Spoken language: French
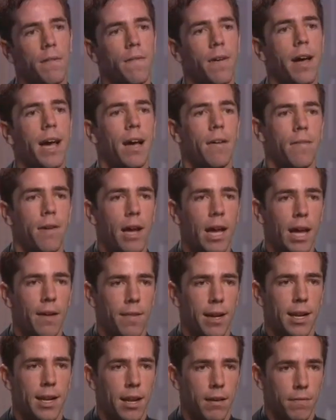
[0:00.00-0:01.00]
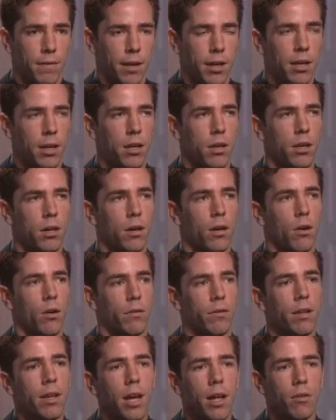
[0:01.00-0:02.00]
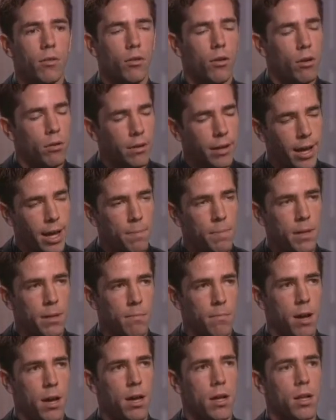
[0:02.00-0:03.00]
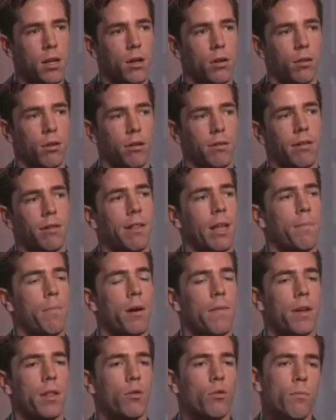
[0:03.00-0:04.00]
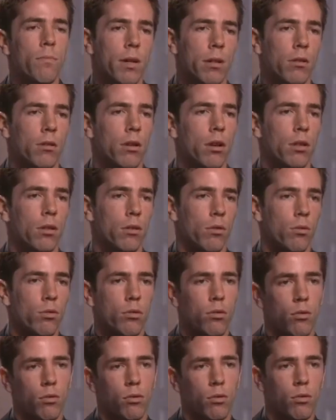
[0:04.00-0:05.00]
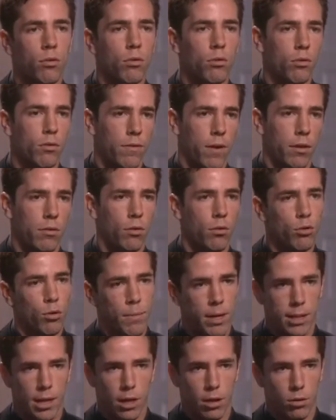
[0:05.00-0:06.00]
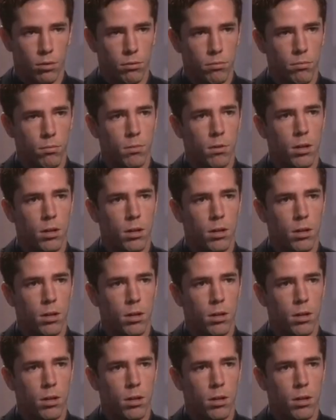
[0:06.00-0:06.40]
faire affaire avec l'Afrique, on s'est rendu compte rapidement que ce n'était pas avec nos méthodes, nos cultures, nos façons, nos matériaux.